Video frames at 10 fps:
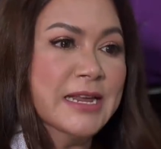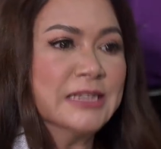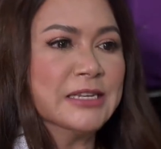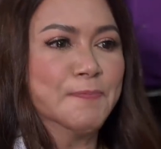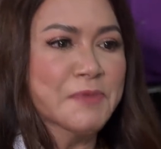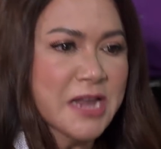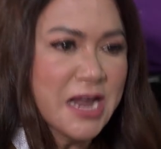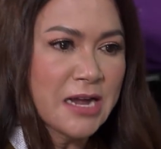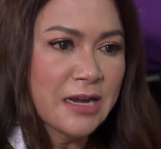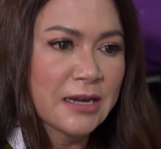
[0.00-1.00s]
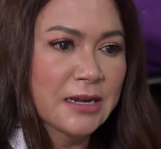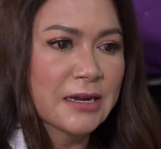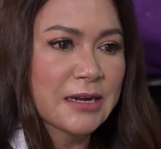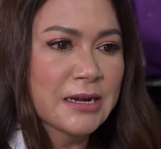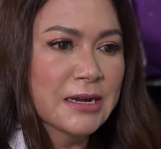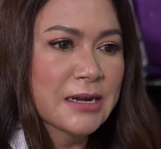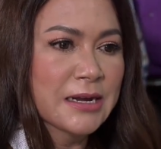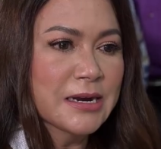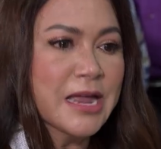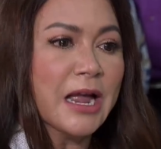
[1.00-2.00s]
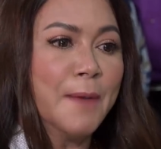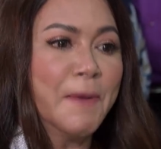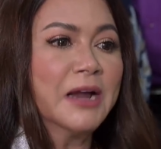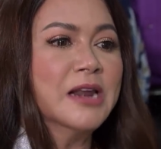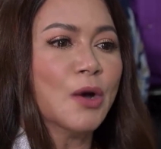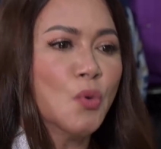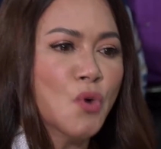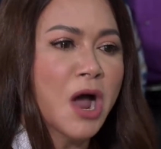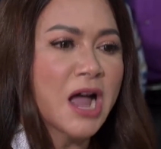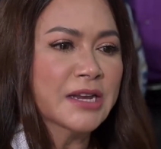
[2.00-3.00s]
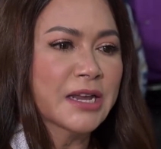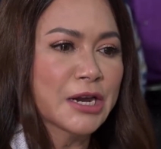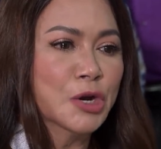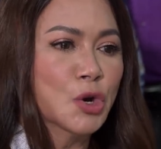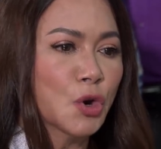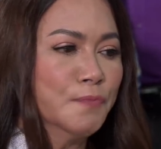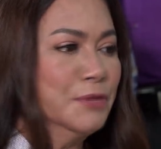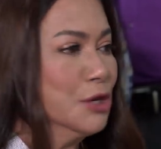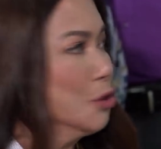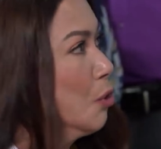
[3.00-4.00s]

iniisip niya na kapag nakuha niya na yung loob